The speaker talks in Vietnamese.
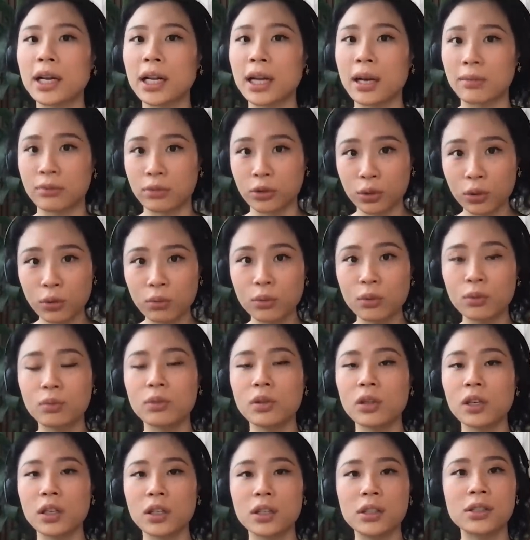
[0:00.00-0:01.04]
mặt cảm xúc
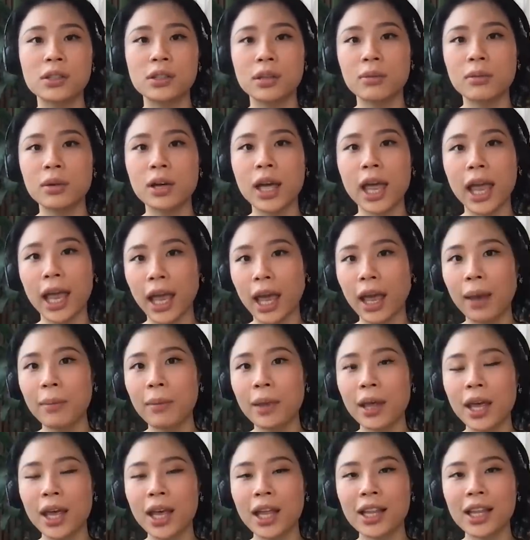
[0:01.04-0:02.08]
cũng như là đời sống của các anh em